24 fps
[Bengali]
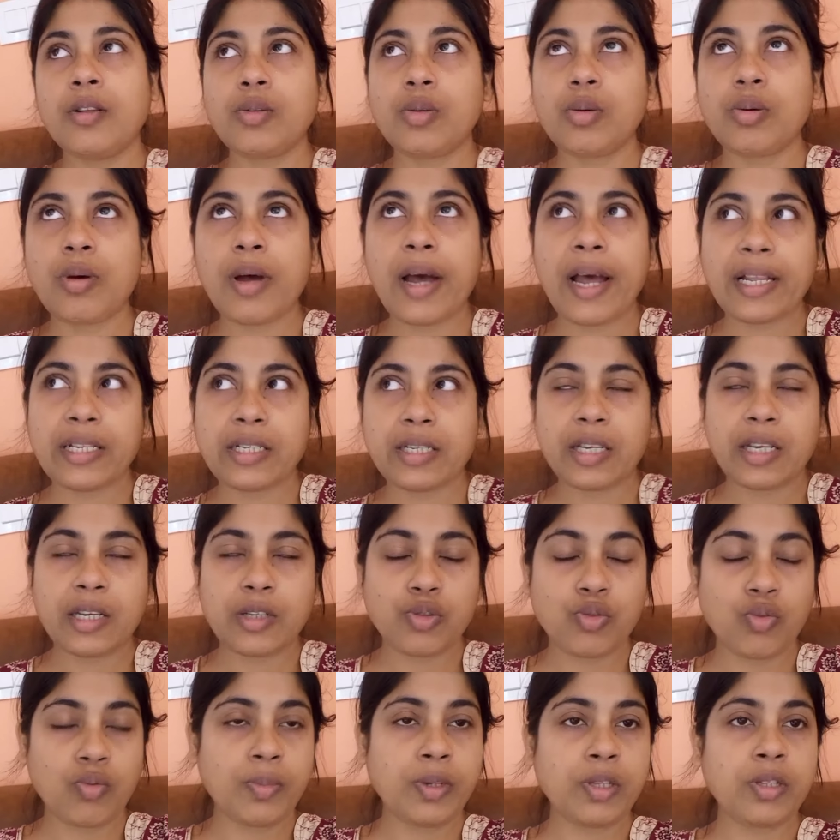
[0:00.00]
তো আজকে
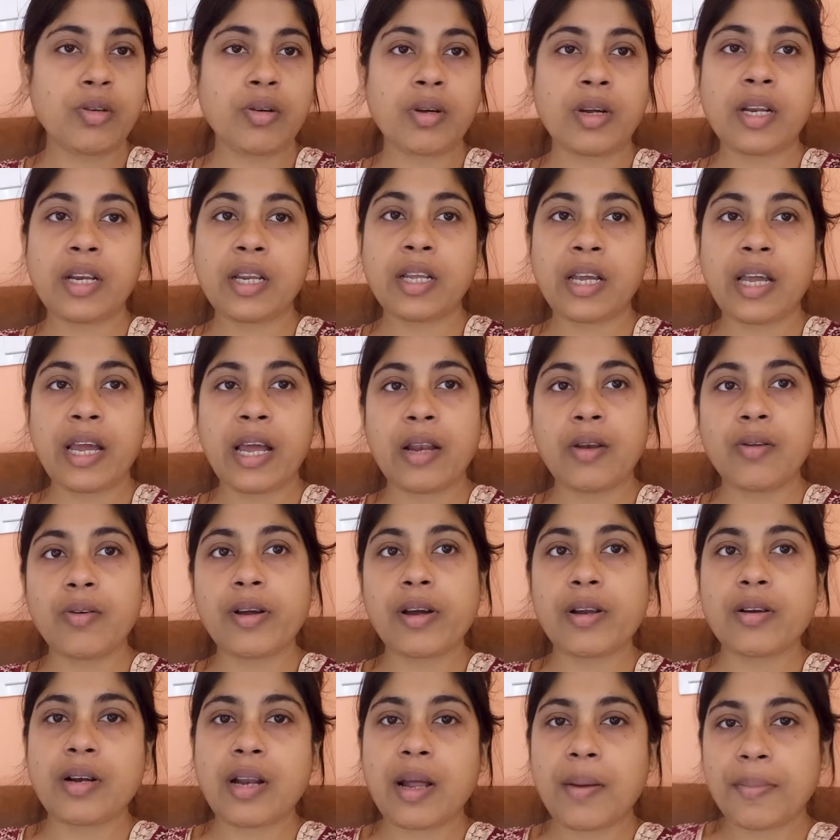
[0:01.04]
সুমিত ওখানে গেল
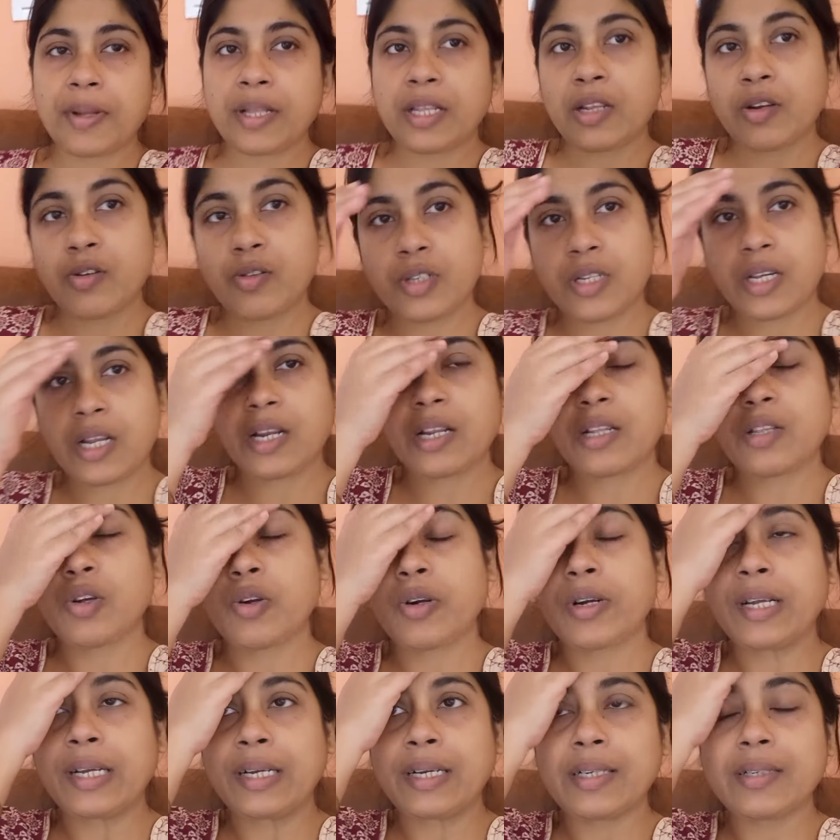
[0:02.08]
কারণ আমাদেরও জানা
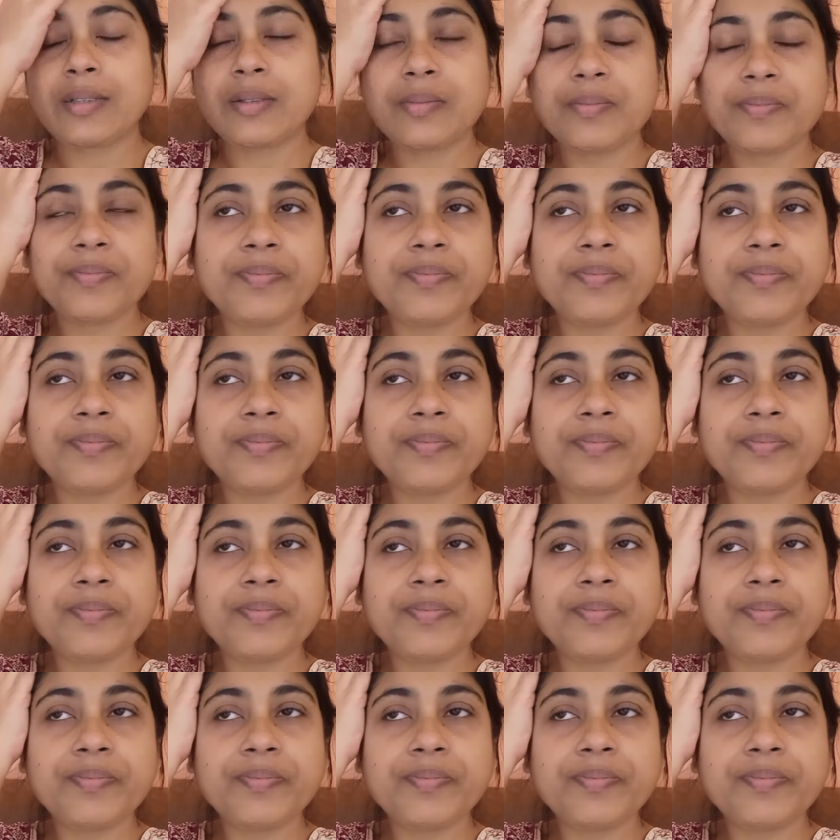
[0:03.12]
দরকার